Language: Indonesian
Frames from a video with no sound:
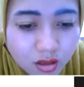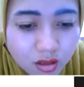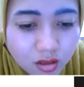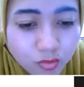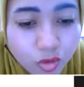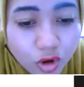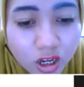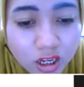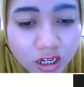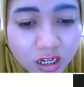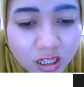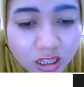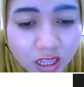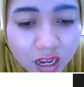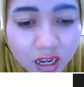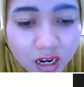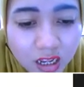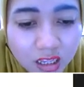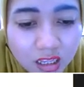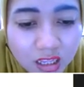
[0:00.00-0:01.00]
bukan di
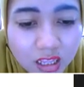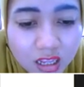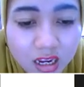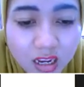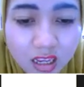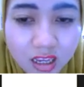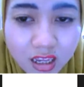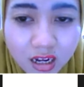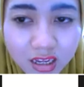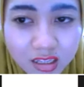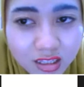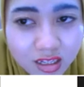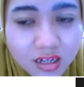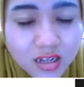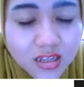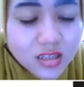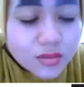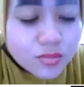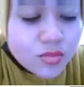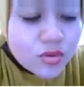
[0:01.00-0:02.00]
tangan eh, ini terasa
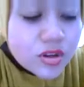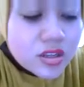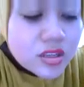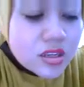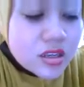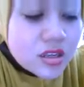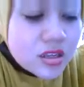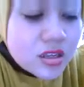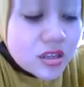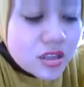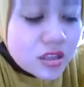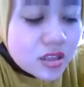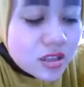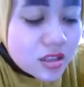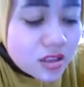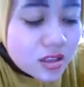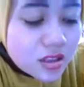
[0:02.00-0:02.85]
di semuanya iya bu